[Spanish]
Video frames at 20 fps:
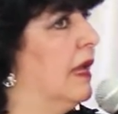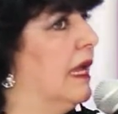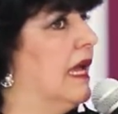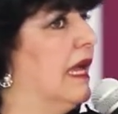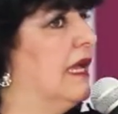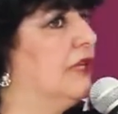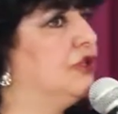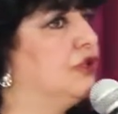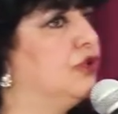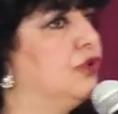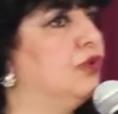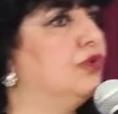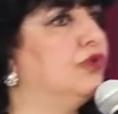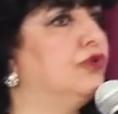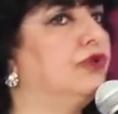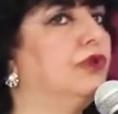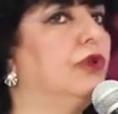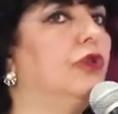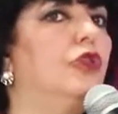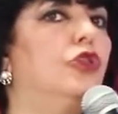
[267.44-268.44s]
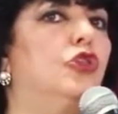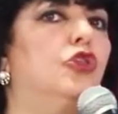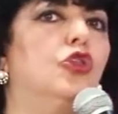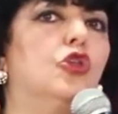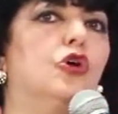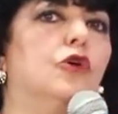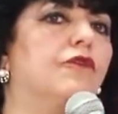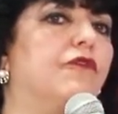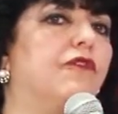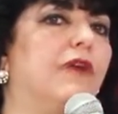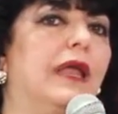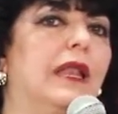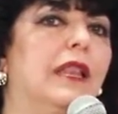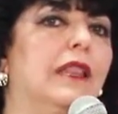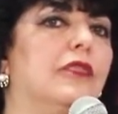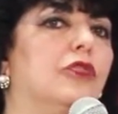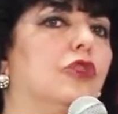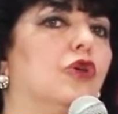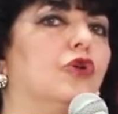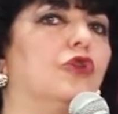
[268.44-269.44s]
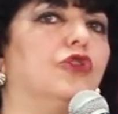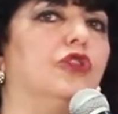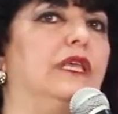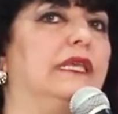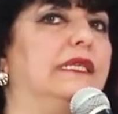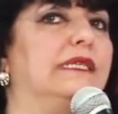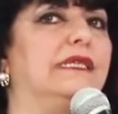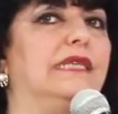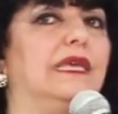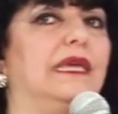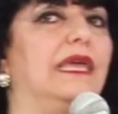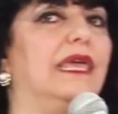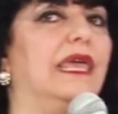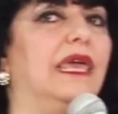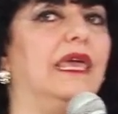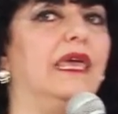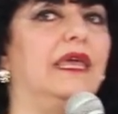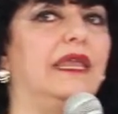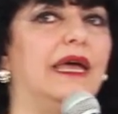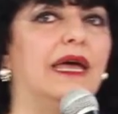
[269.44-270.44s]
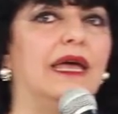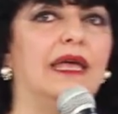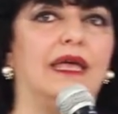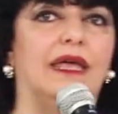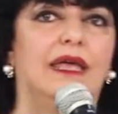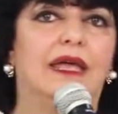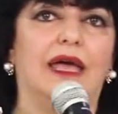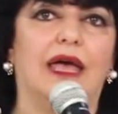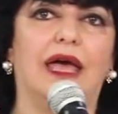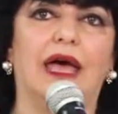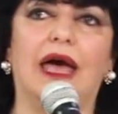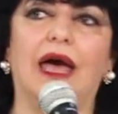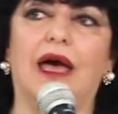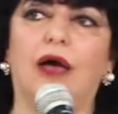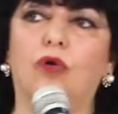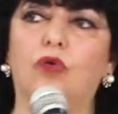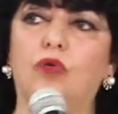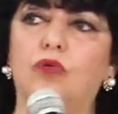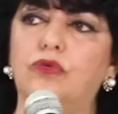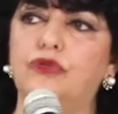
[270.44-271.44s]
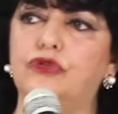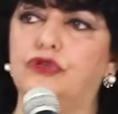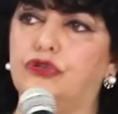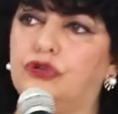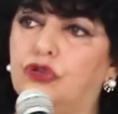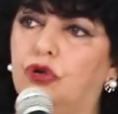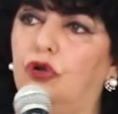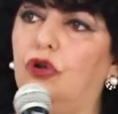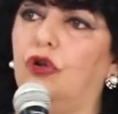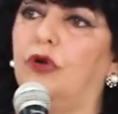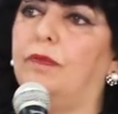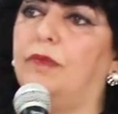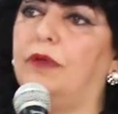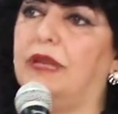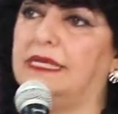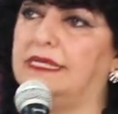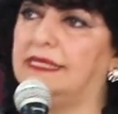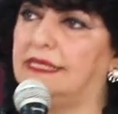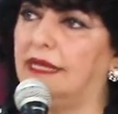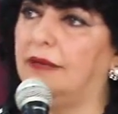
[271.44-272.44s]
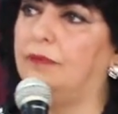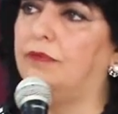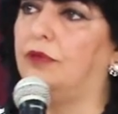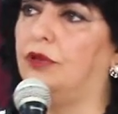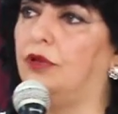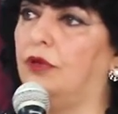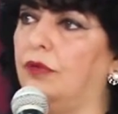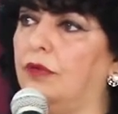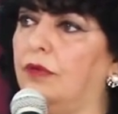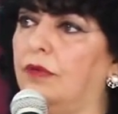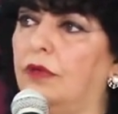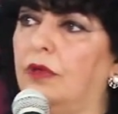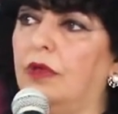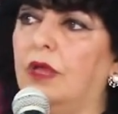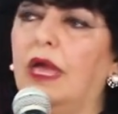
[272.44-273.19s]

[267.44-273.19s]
Jesús no faltó ni siquiera a un solo precepto,